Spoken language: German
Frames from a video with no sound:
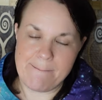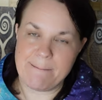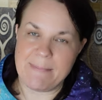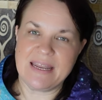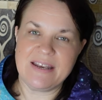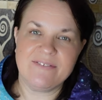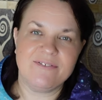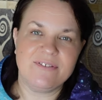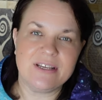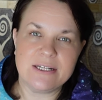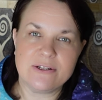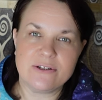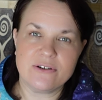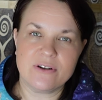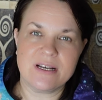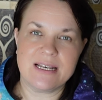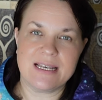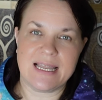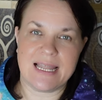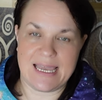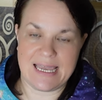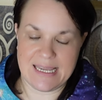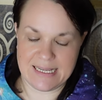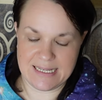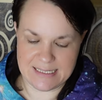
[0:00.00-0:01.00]
mein Video
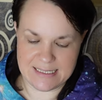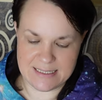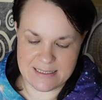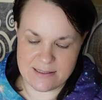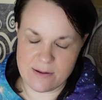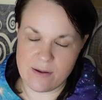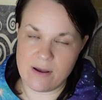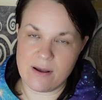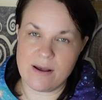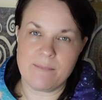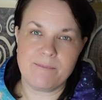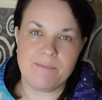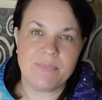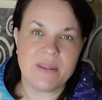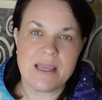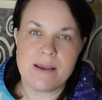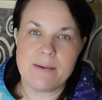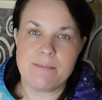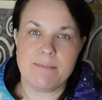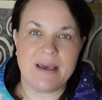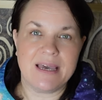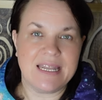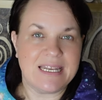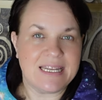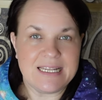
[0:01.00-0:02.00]
likest, ähm,
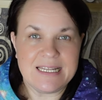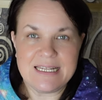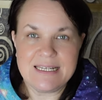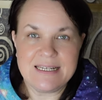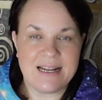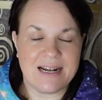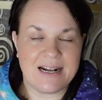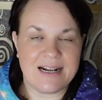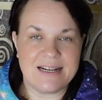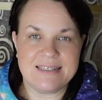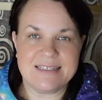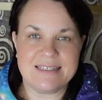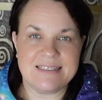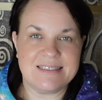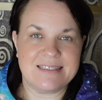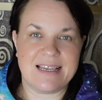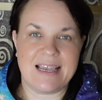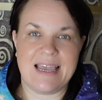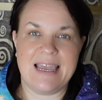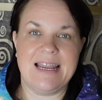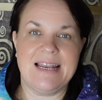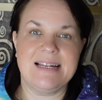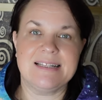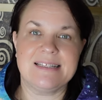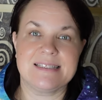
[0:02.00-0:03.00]
meine Inhalte
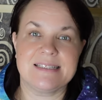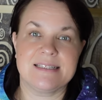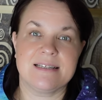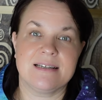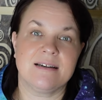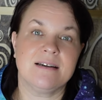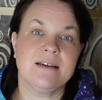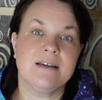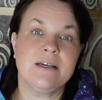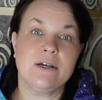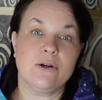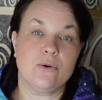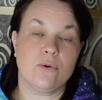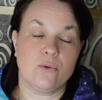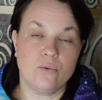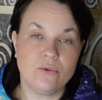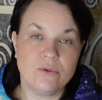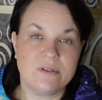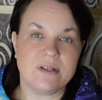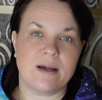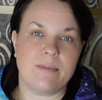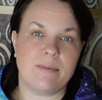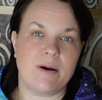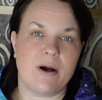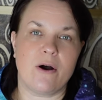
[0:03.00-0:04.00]
teilst ja,
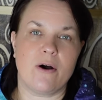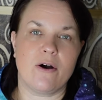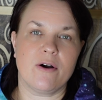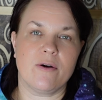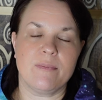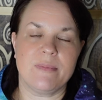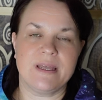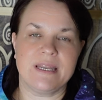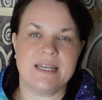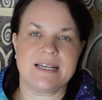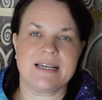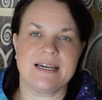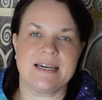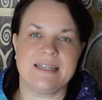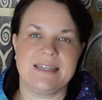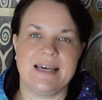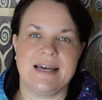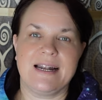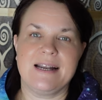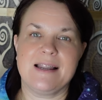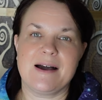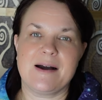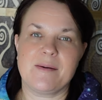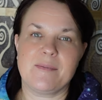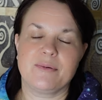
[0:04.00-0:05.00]
und aber auch meinen
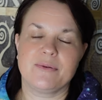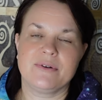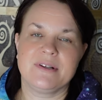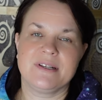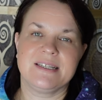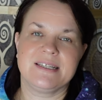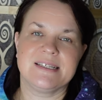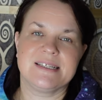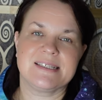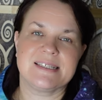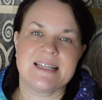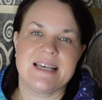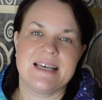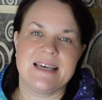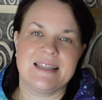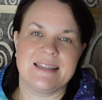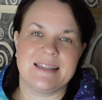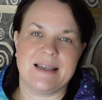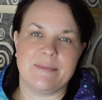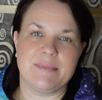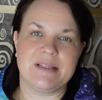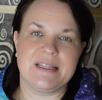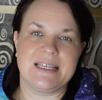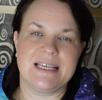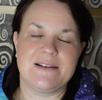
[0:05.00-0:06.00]
Kanal abonnierst.
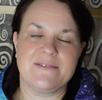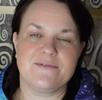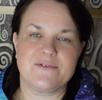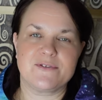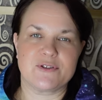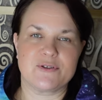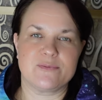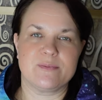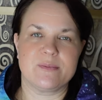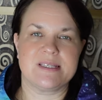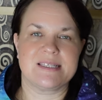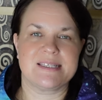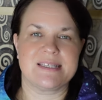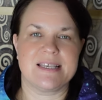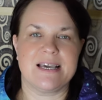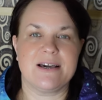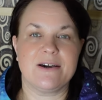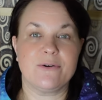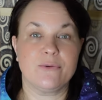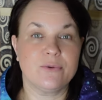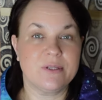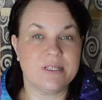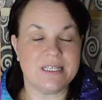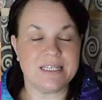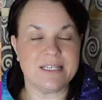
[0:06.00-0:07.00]
Damit hilfst du mir
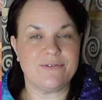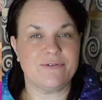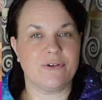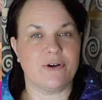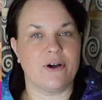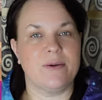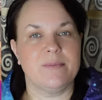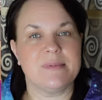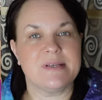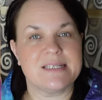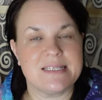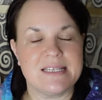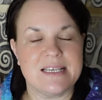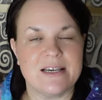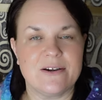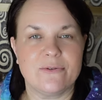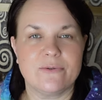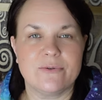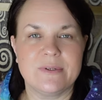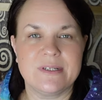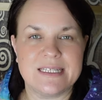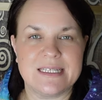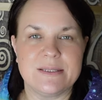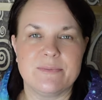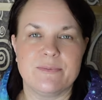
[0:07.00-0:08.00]
sehr und ich freue mich sehr
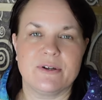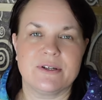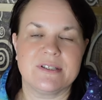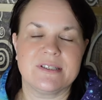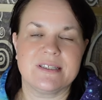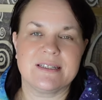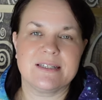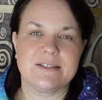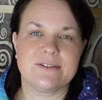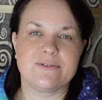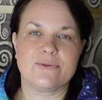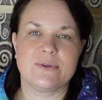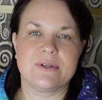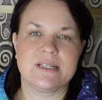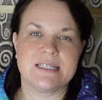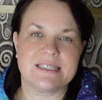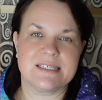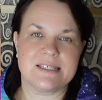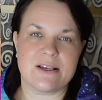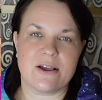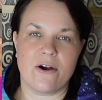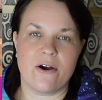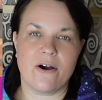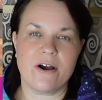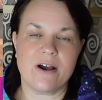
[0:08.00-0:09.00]
und ich möchte
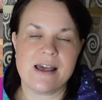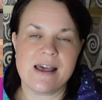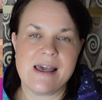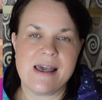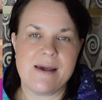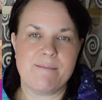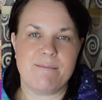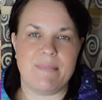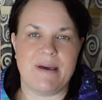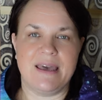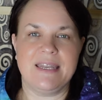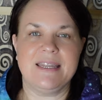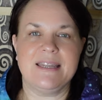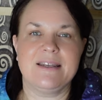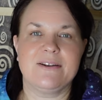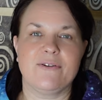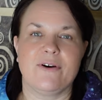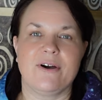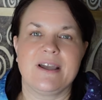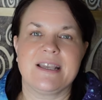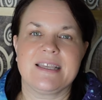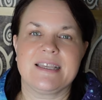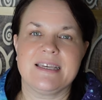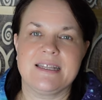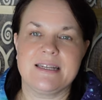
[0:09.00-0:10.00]
natürlich auch meine
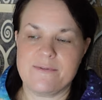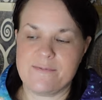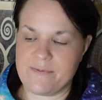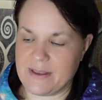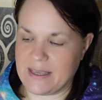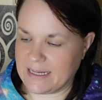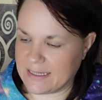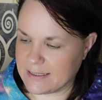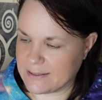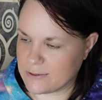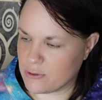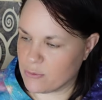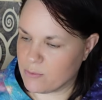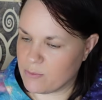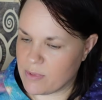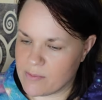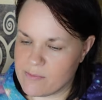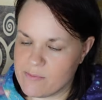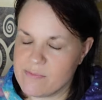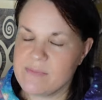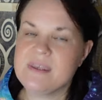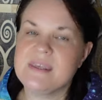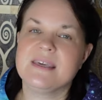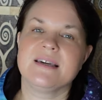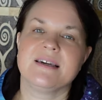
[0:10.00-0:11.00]
Neugierde, wer das so bei
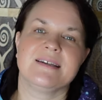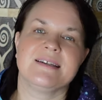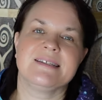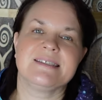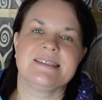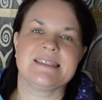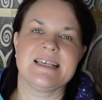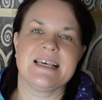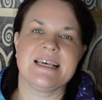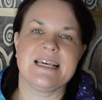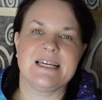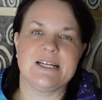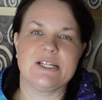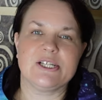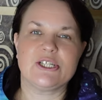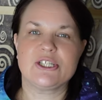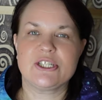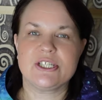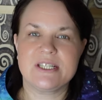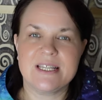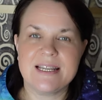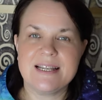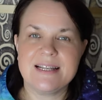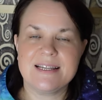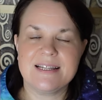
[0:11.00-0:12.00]
mir ist,
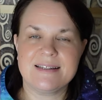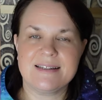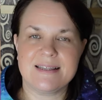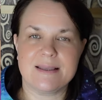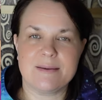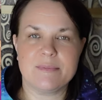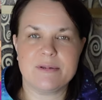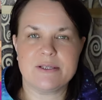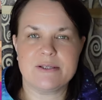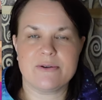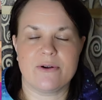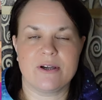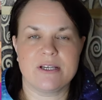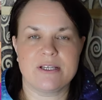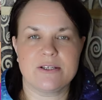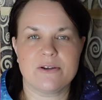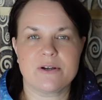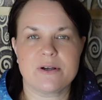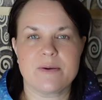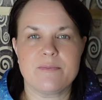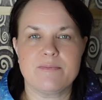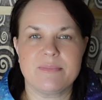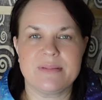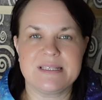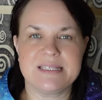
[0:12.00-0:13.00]
stillen, indem ich euch
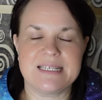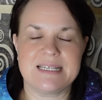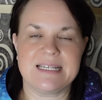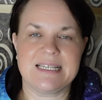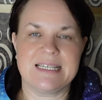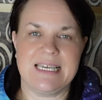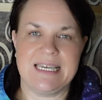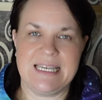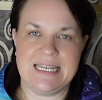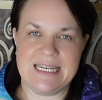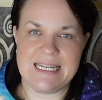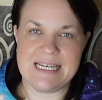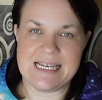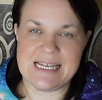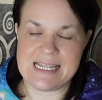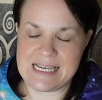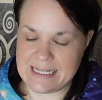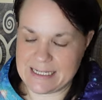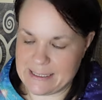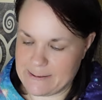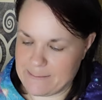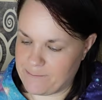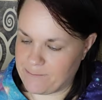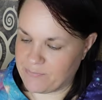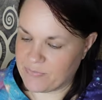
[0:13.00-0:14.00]
auch ein bisschen
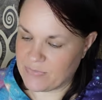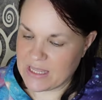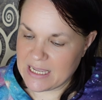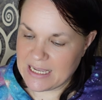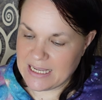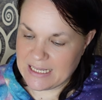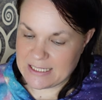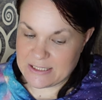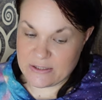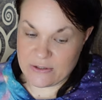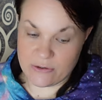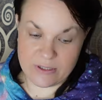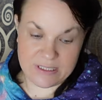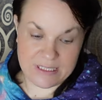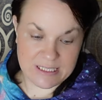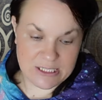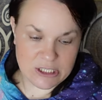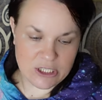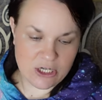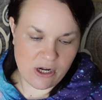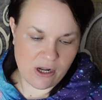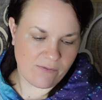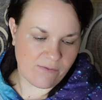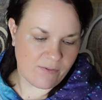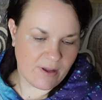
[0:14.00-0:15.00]
kennenlerne. So, und
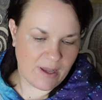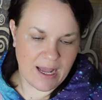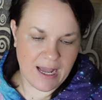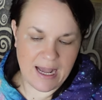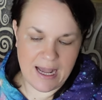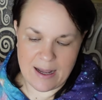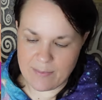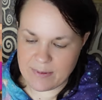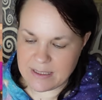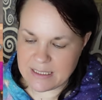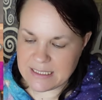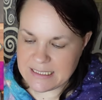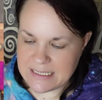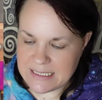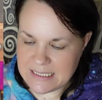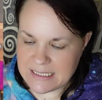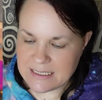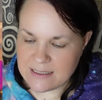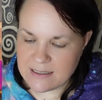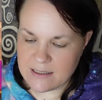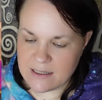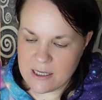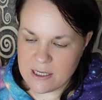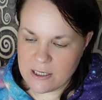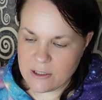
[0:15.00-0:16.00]
jetzt schauen wir aber
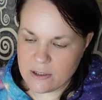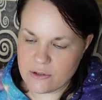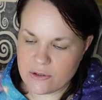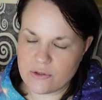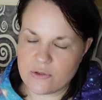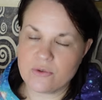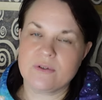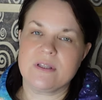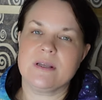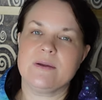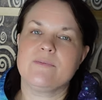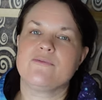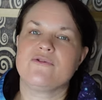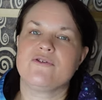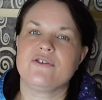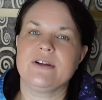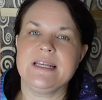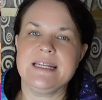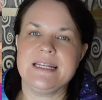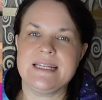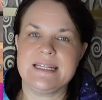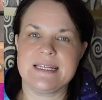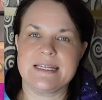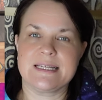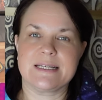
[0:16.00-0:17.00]
hier zu dem
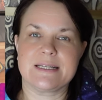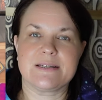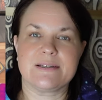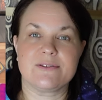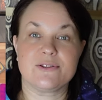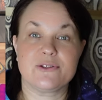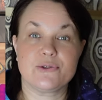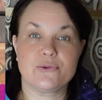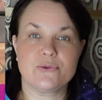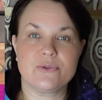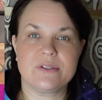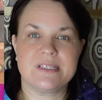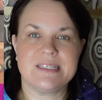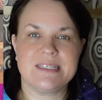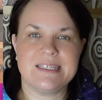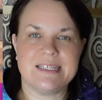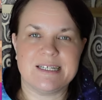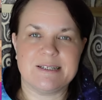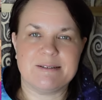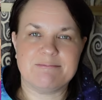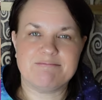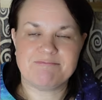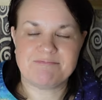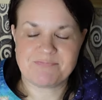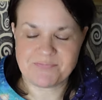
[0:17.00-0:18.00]
Reading, zu
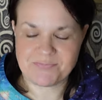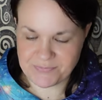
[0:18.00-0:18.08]
dir.